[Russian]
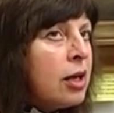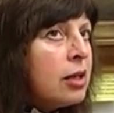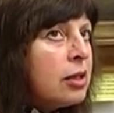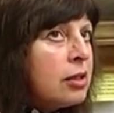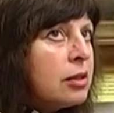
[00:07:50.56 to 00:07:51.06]

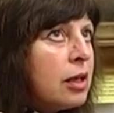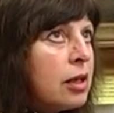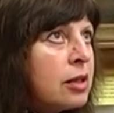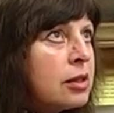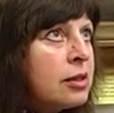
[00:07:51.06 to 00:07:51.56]
э,
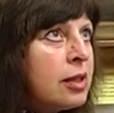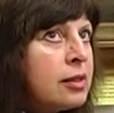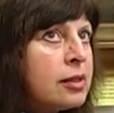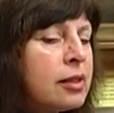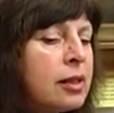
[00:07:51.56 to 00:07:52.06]

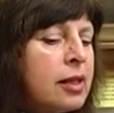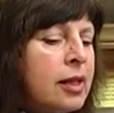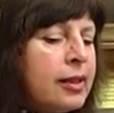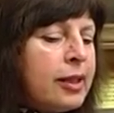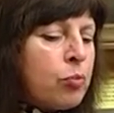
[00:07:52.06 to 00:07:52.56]
оказался
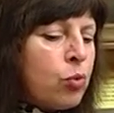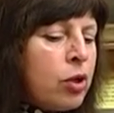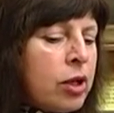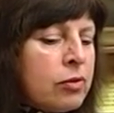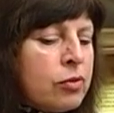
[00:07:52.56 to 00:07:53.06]
на
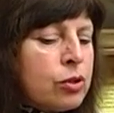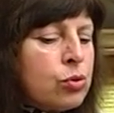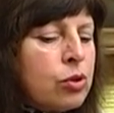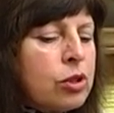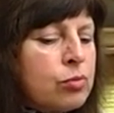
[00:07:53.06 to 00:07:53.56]
более
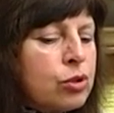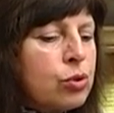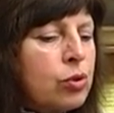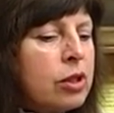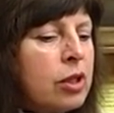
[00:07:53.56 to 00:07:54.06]
высоком,
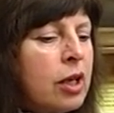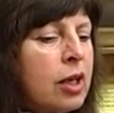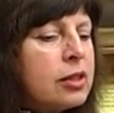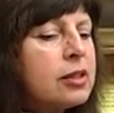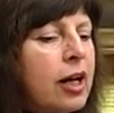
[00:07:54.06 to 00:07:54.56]
что ли,
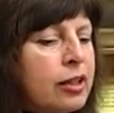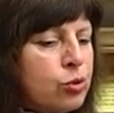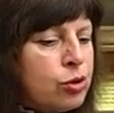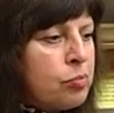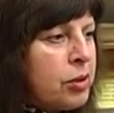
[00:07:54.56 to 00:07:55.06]

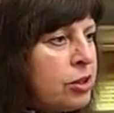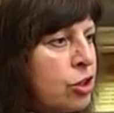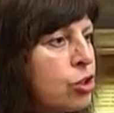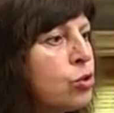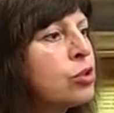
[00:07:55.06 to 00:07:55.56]
статусе по
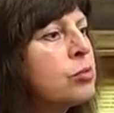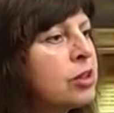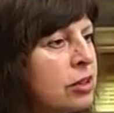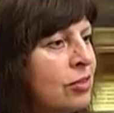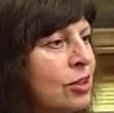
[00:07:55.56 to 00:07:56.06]
отношению с
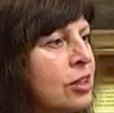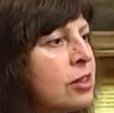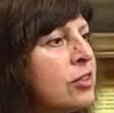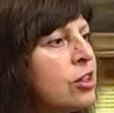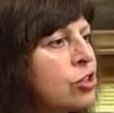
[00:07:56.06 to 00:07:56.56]
обыкновенной
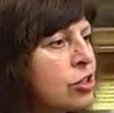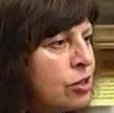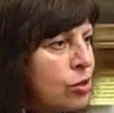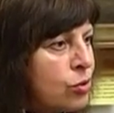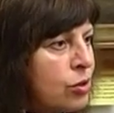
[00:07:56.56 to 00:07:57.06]
своей
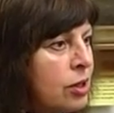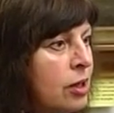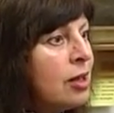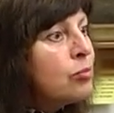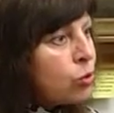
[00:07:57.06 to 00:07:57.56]
жизнью
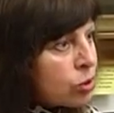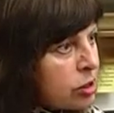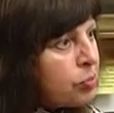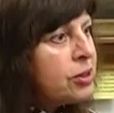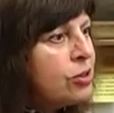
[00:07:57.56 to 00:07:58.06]

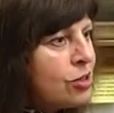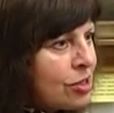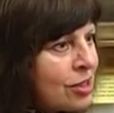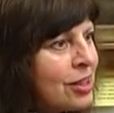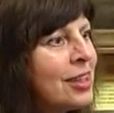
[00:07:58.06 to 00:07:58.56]
после
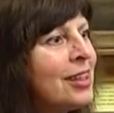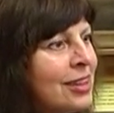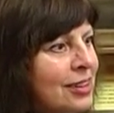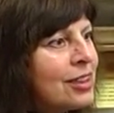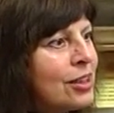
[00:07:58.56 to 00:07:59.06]
посещения
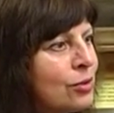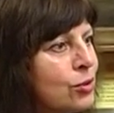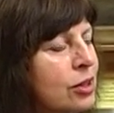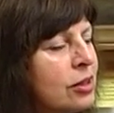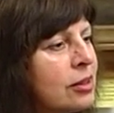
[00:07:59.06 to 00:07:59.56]
таких
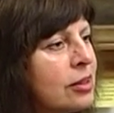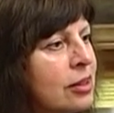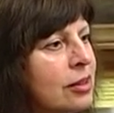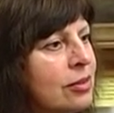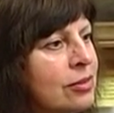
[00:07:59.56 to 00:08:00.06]
вот
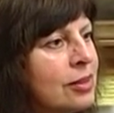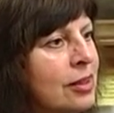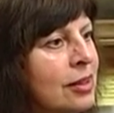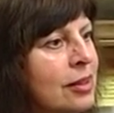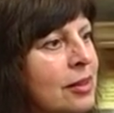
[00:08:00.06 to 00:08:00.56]
концертов.
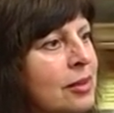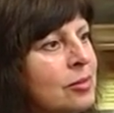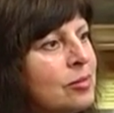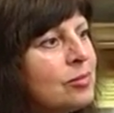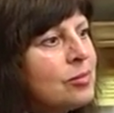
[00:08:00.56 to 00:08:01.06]
Друзья мои,